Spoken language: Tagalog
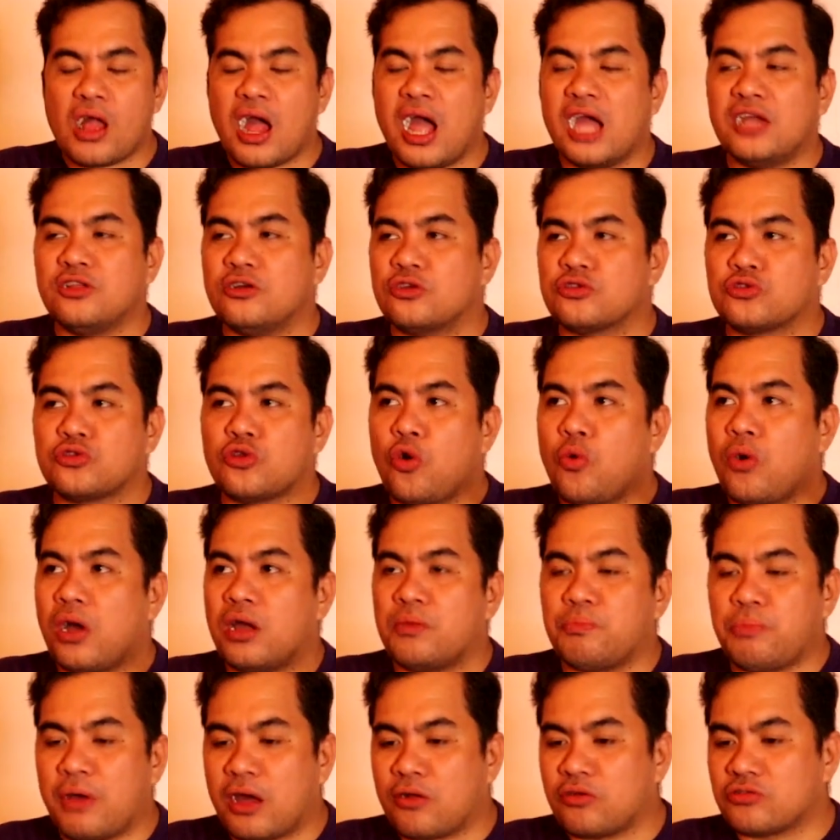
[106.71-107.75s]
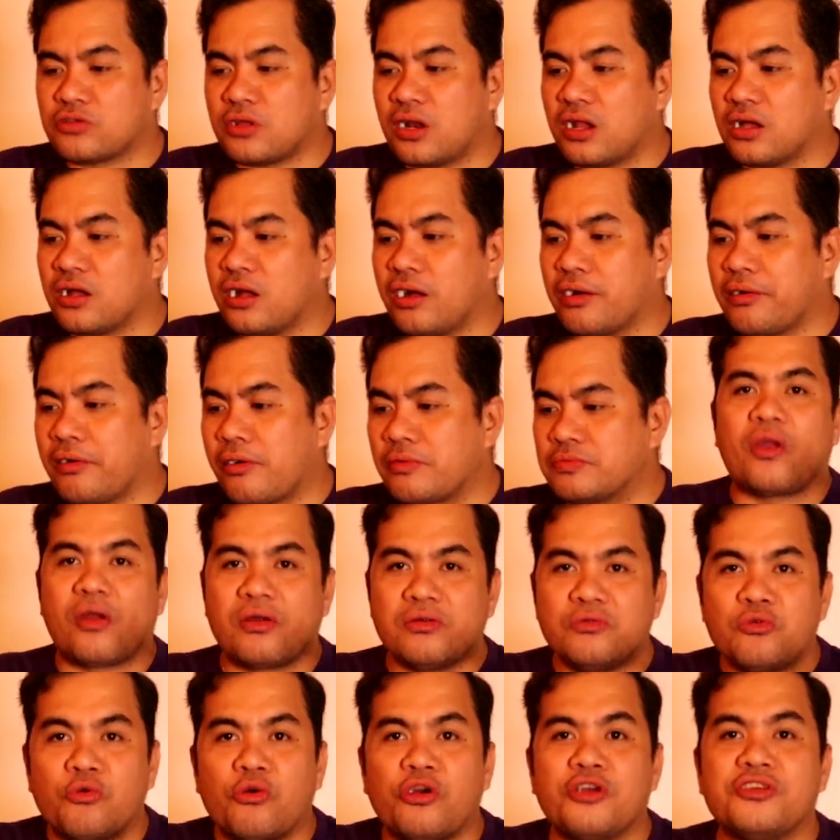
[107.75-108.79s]
I don't know why, pero talagang
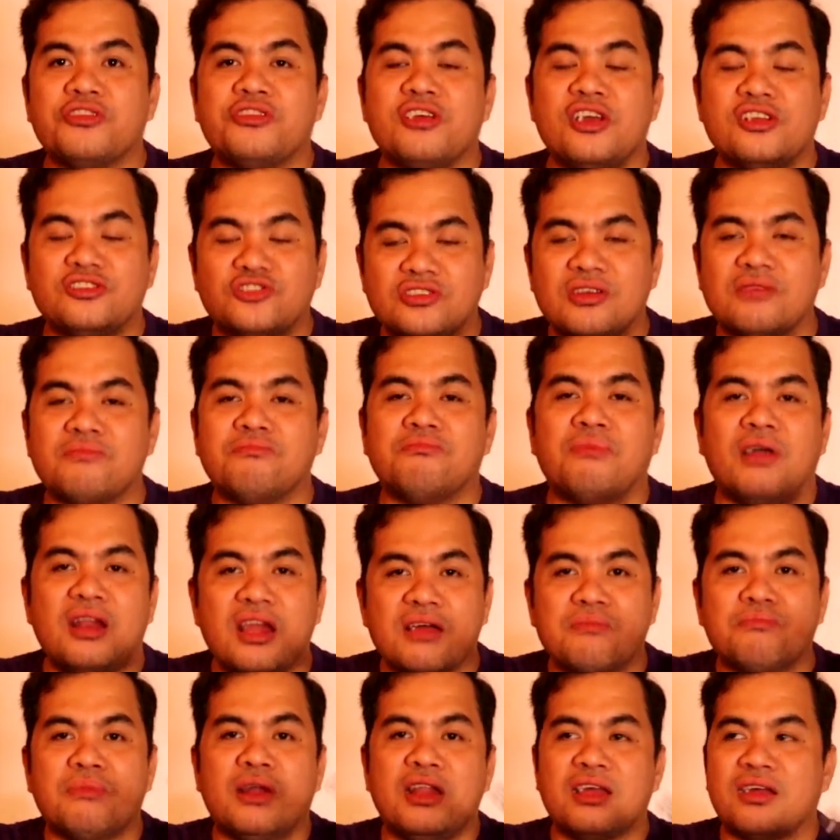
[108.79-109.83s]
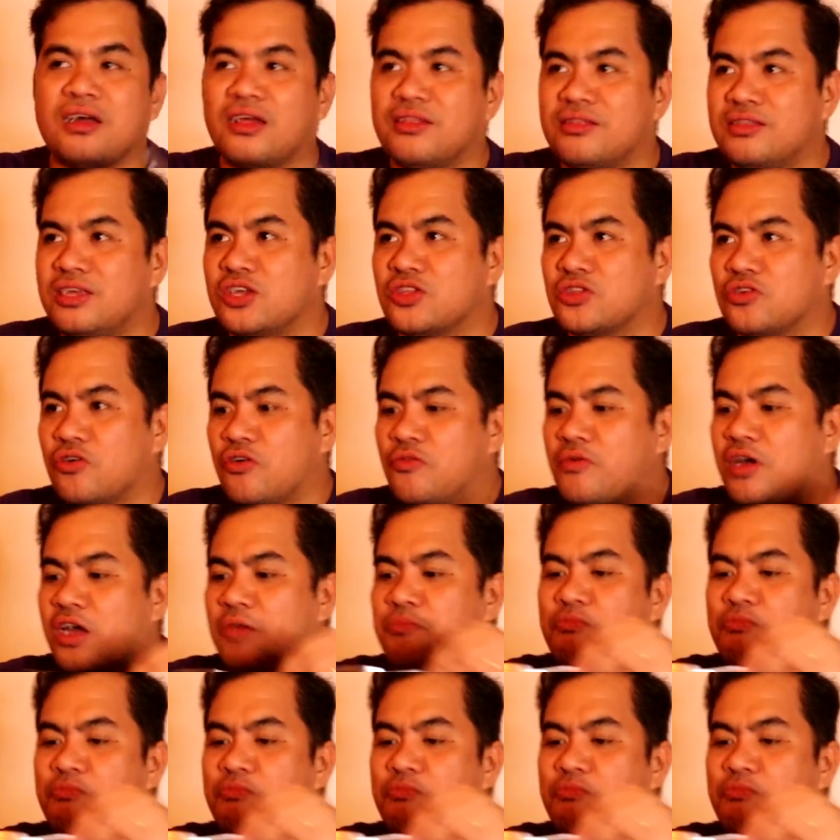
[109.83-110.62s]
worth it siyang balik-balikan dito.